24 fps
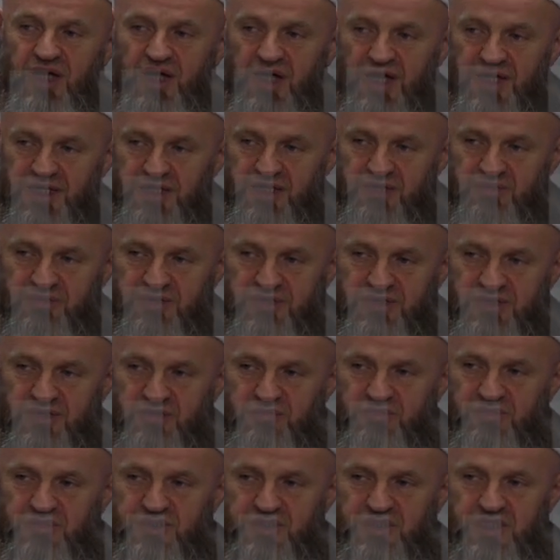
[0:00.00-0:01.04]

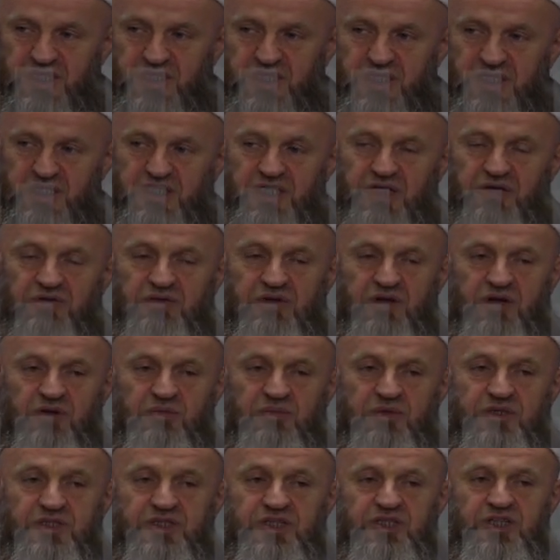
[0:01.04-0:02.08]
annemizin bize iyi
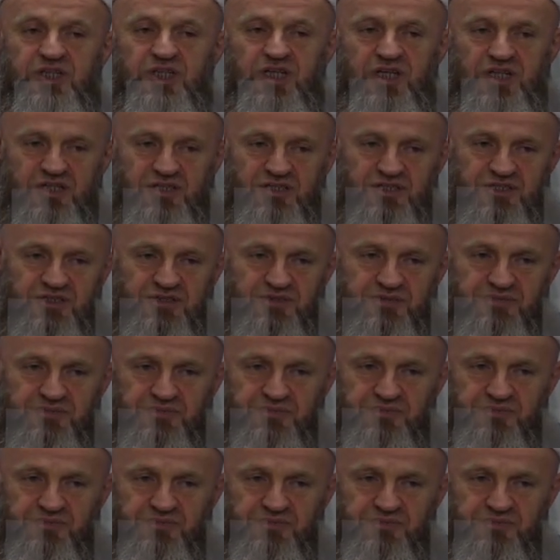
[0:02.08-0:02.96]
davranması değildir.